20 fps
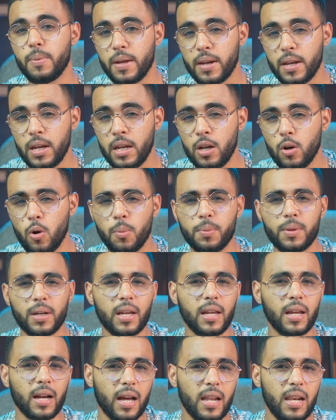بريء وبدا
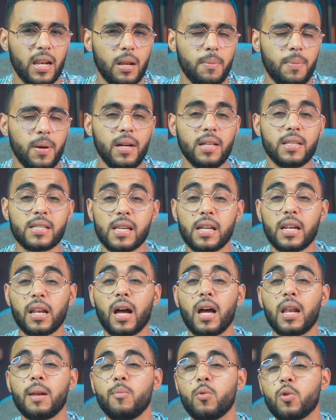كيقلب حتى
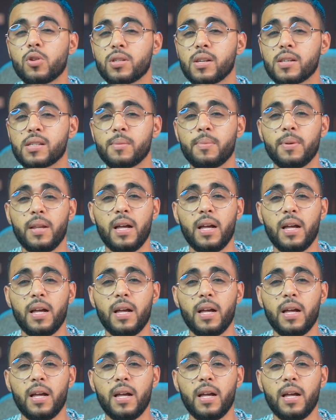لقى المغتصب